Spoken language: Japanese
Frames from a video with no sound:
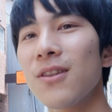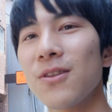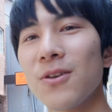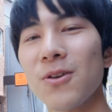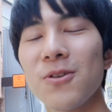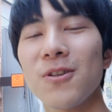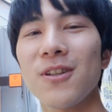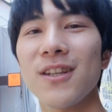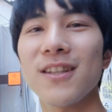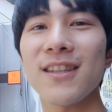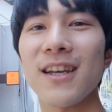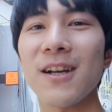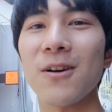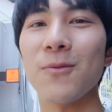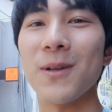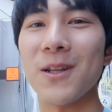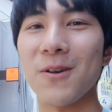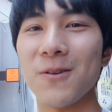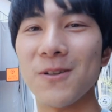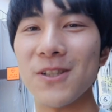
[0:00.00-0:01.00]
ということで最
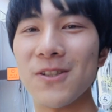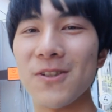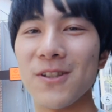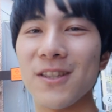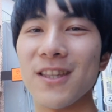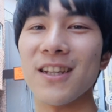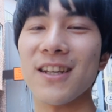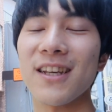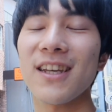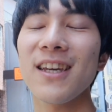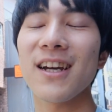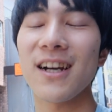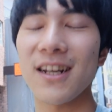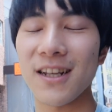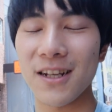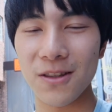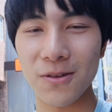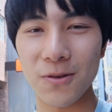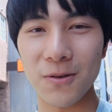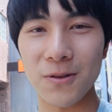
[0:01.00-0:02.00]
後までご視聴いただきあ
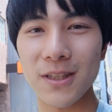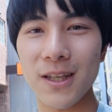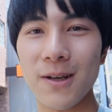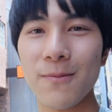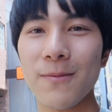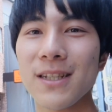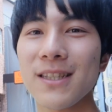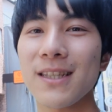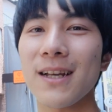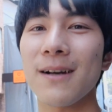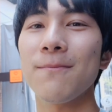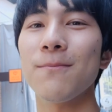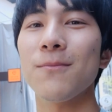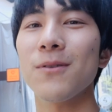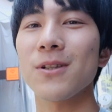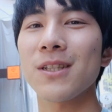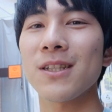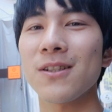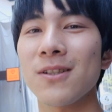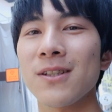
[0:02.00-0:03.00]
りがとうございました。
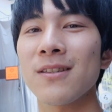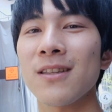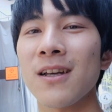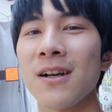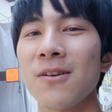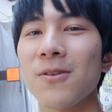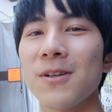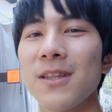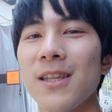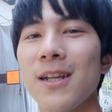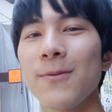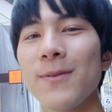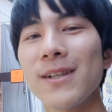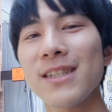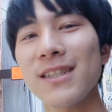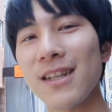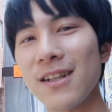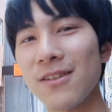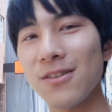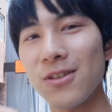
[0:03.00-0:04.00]
もし参考になりま
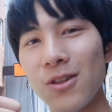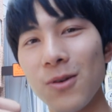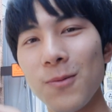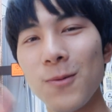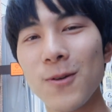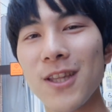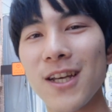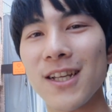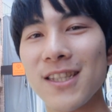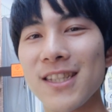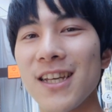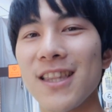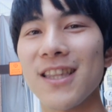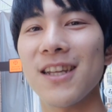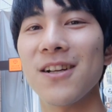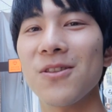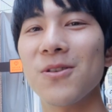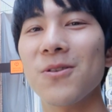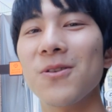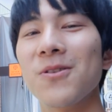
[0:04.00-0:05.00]
したらグッドボタン、
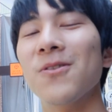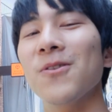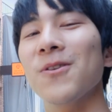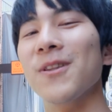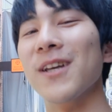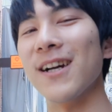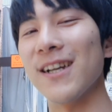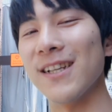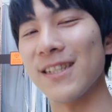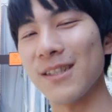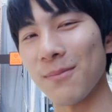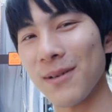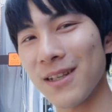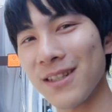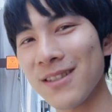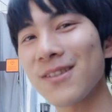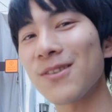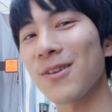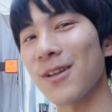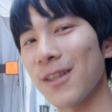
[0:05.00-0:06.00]
チャンネル登録お願いし
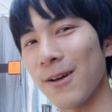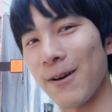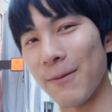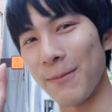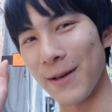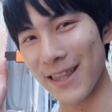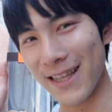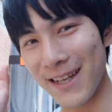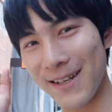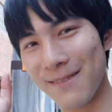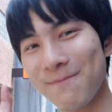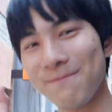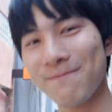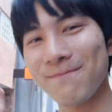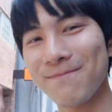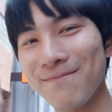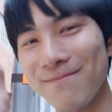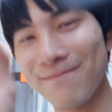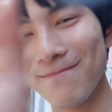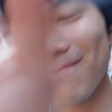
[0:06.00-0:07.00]
ます。それではまた。